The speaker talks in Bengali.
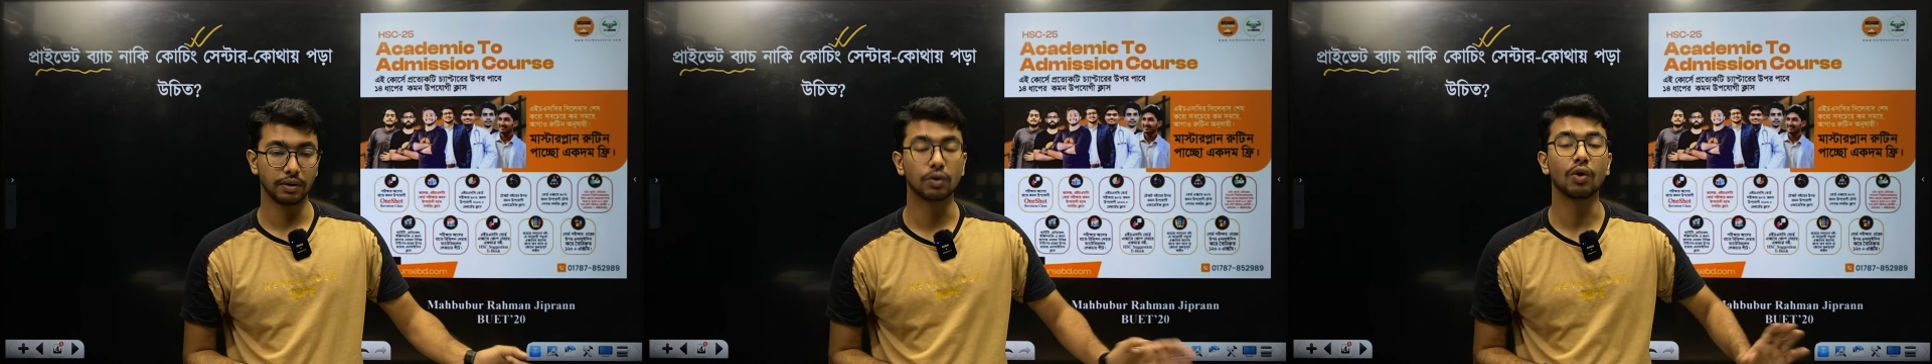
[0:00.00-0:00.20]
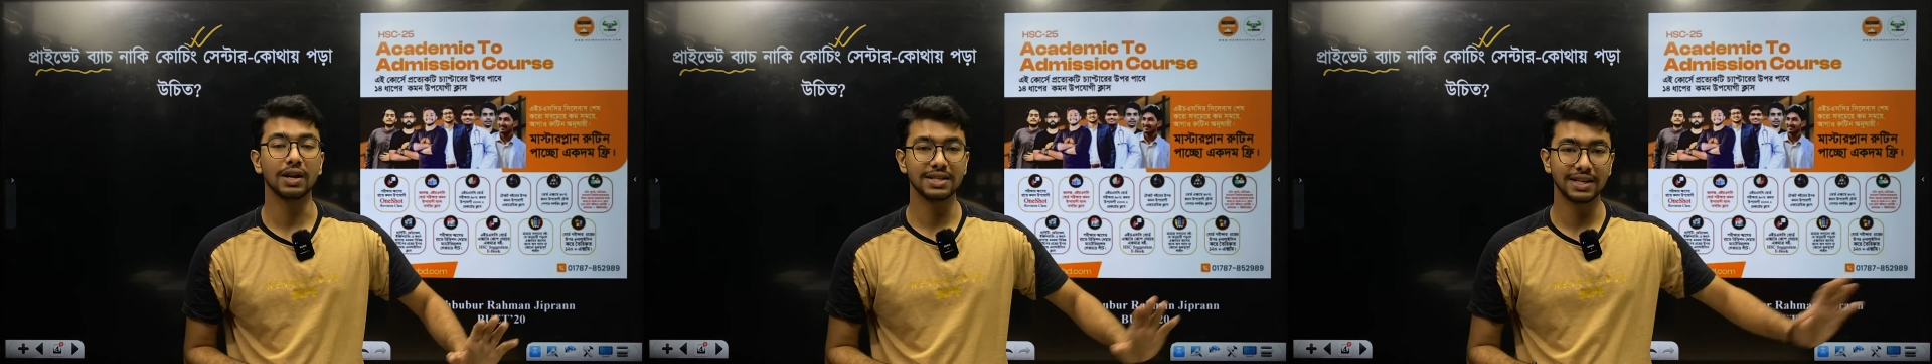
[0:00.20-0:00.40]

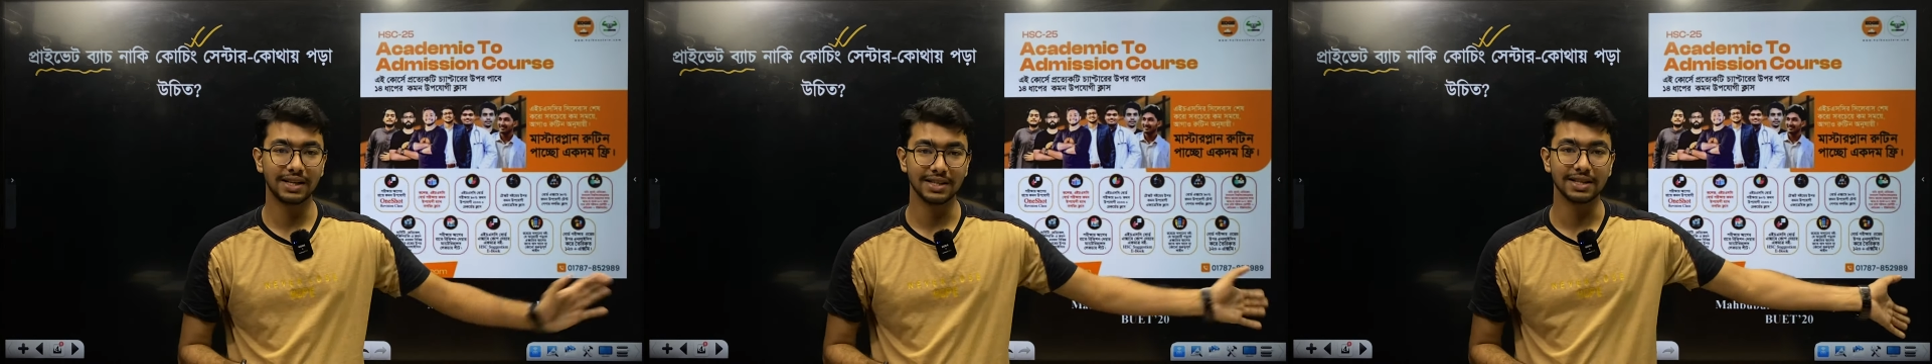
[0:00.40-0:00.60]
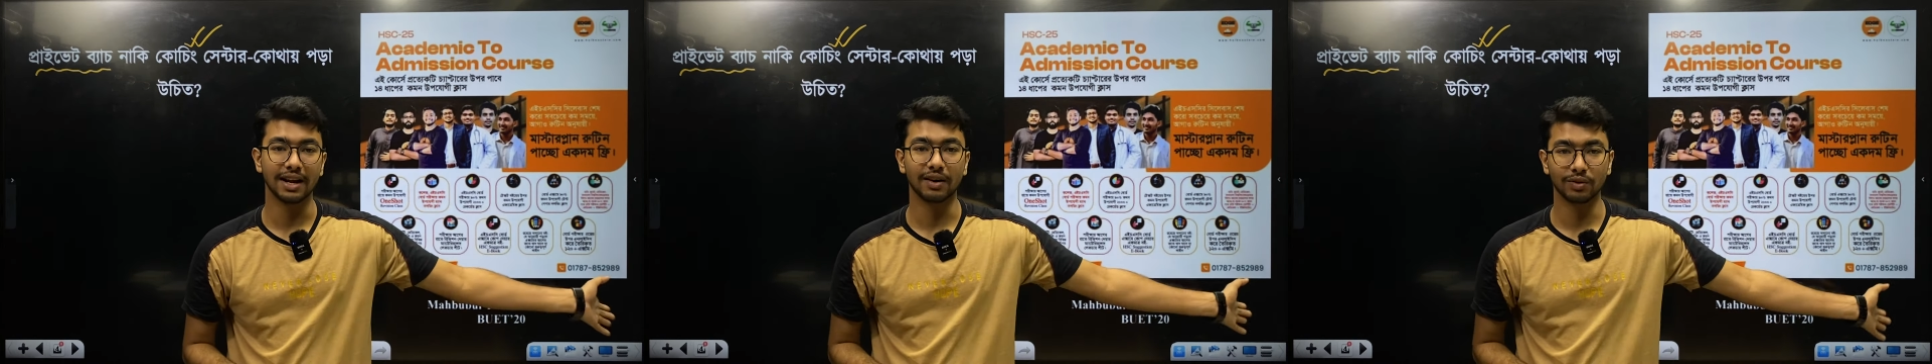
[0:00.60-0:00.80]
কলেজের
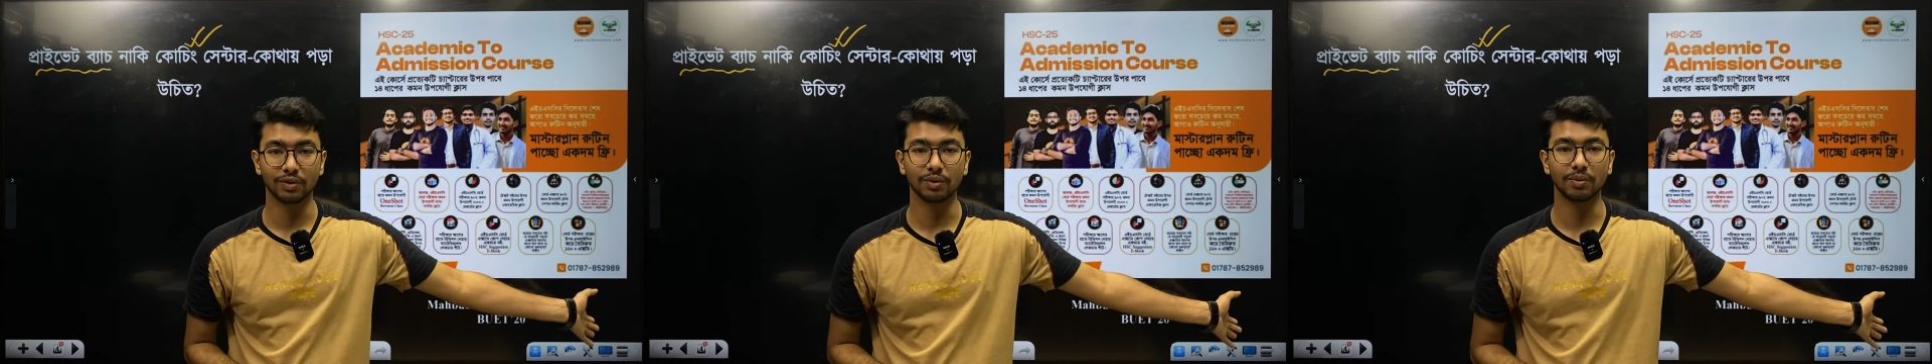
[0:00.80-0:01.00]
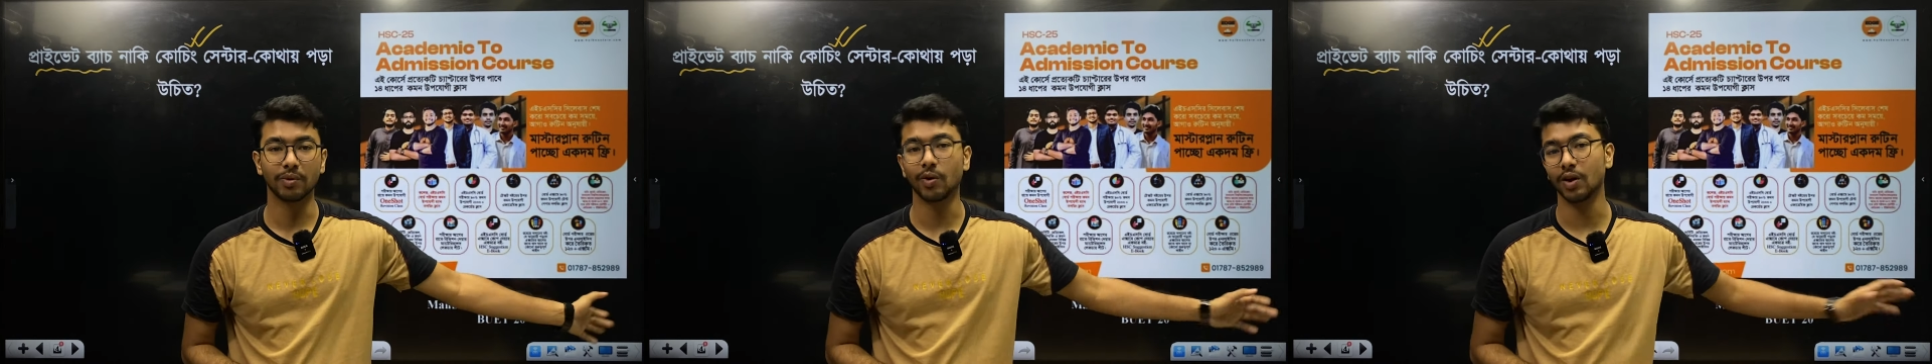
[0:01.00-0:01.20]
টিচার এখন তো
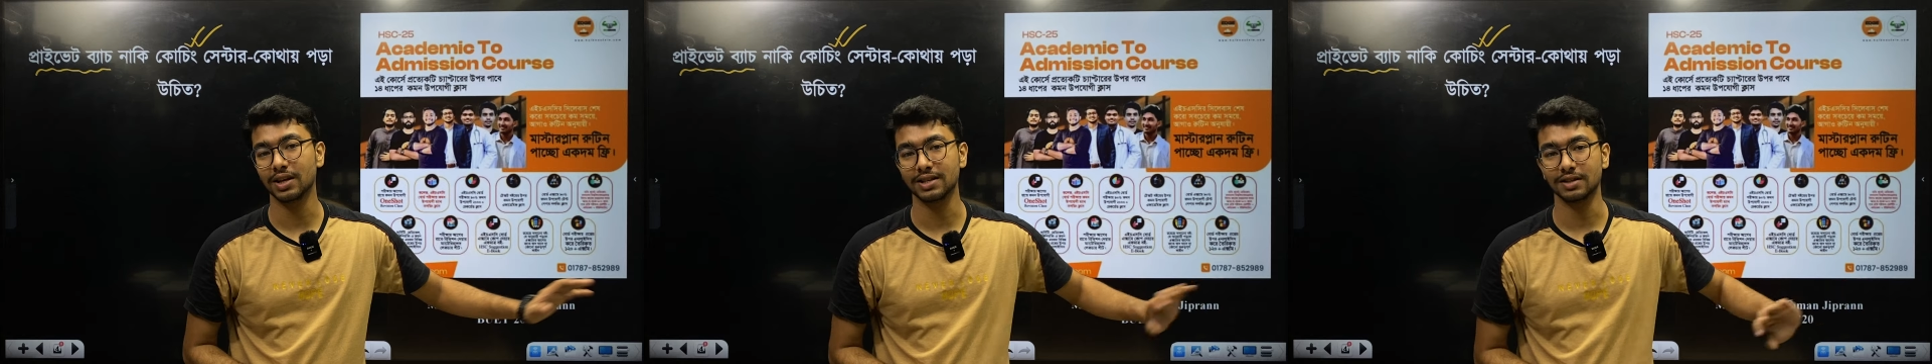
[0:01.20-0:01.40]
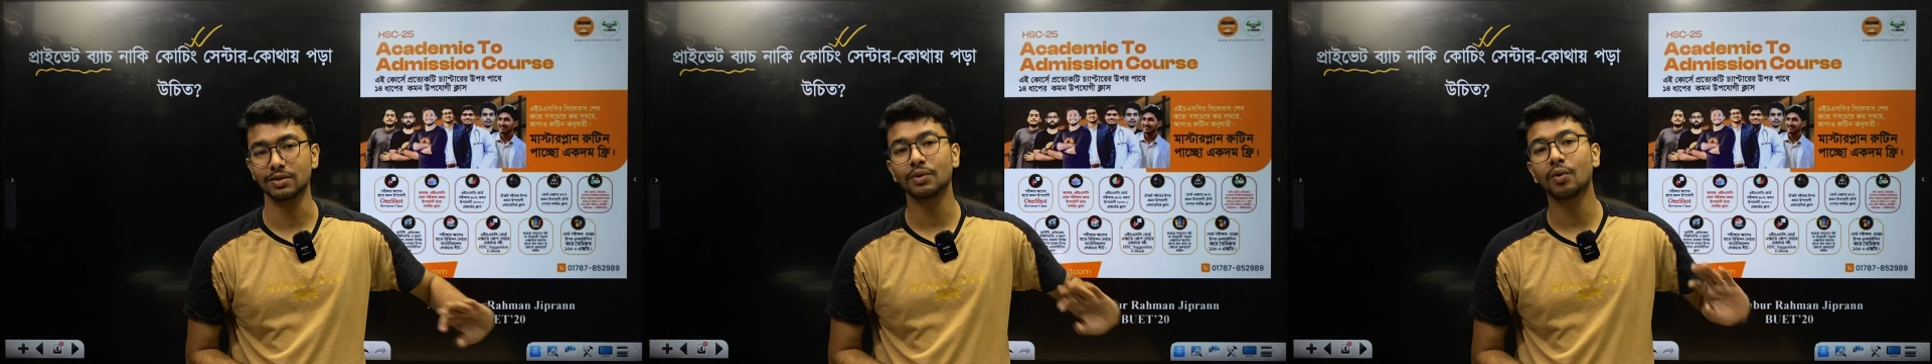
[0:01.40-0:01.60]
তোমার কলেজ
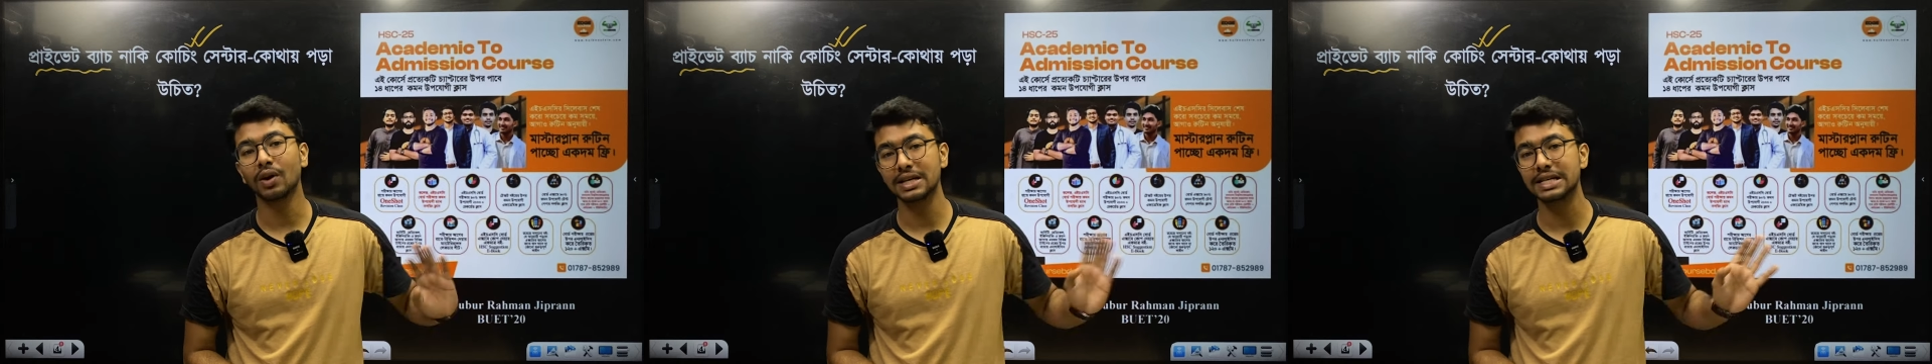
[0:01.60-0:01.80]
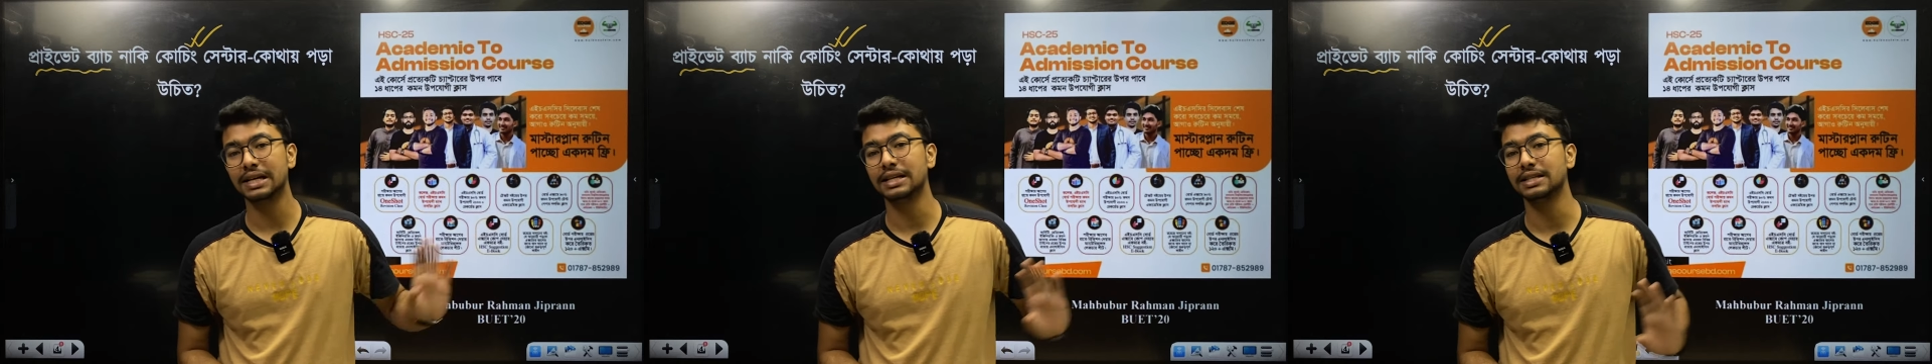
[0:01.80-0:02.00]
আছে
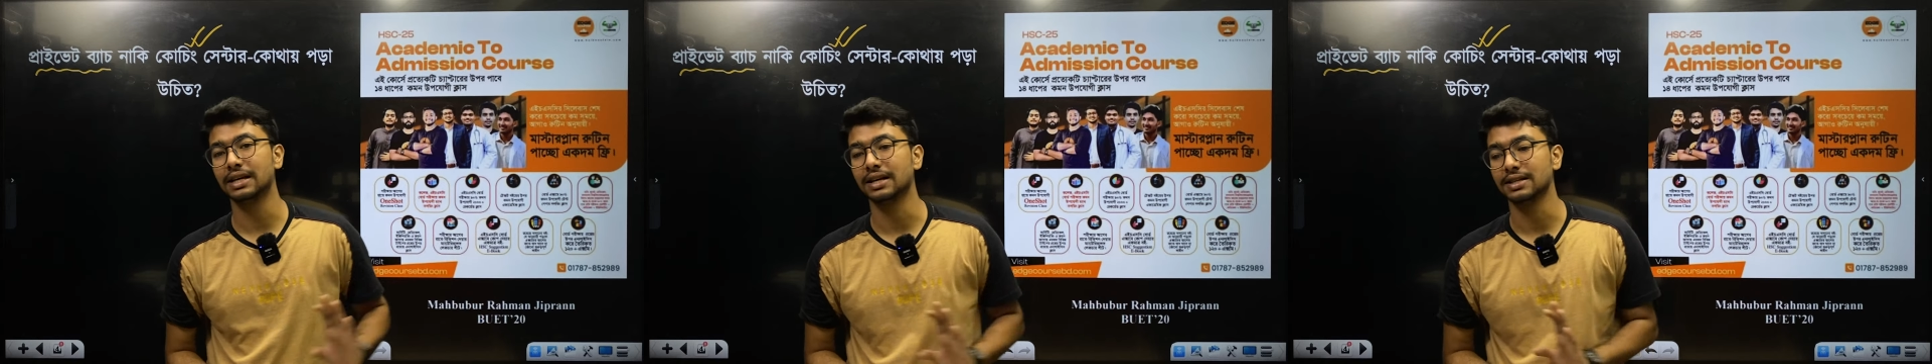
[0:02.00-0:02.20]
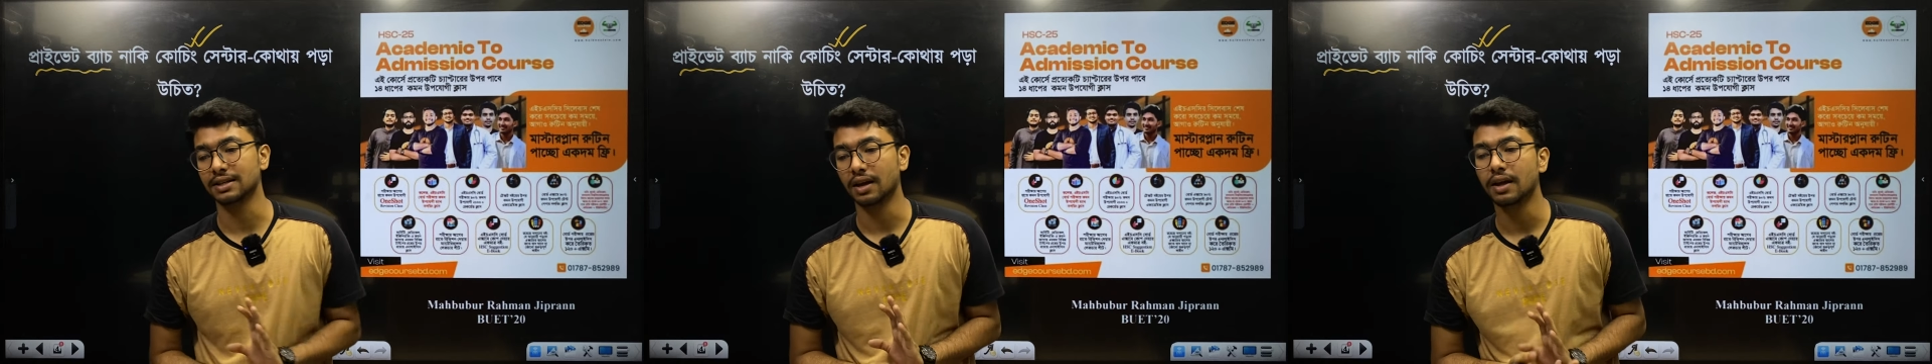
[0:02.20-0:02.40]
কলেজের টিচার
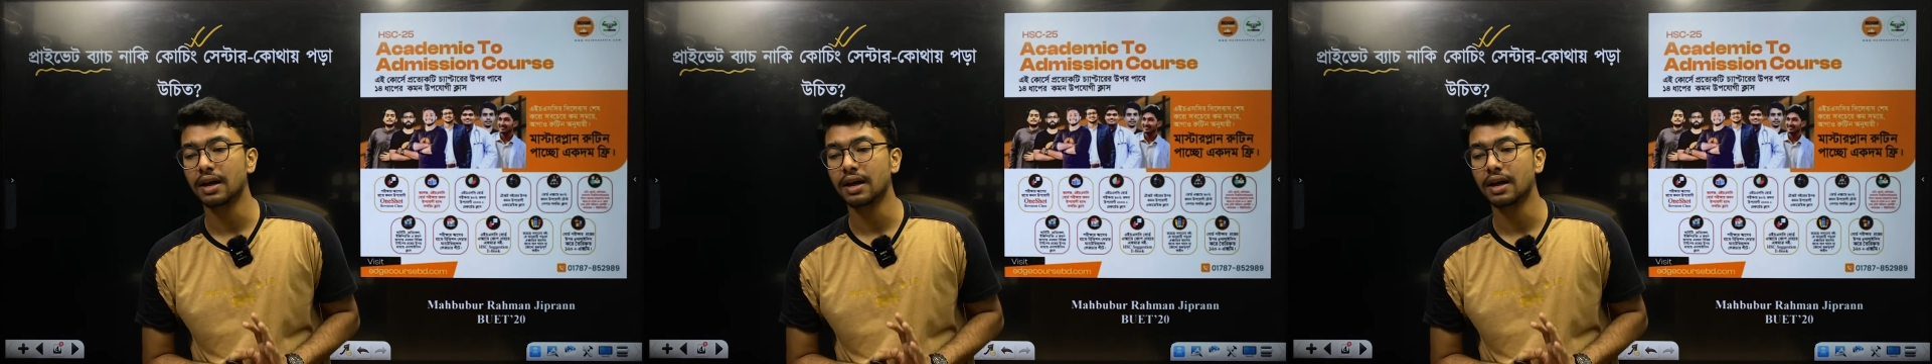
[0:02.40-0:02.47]
আছে